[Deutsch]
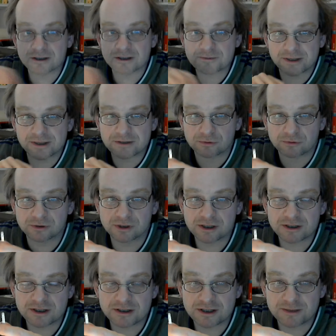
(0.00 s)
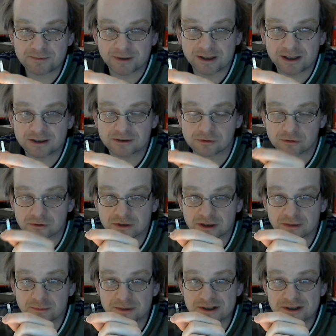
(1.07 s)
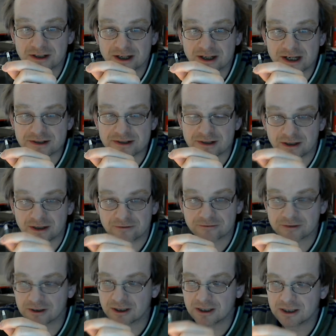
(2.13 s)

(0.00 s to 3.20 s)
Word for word: ist mir jetzt, ohne dass ich jetzt erstmal nachgeguckt hätte, ein bisschen rätselhaft.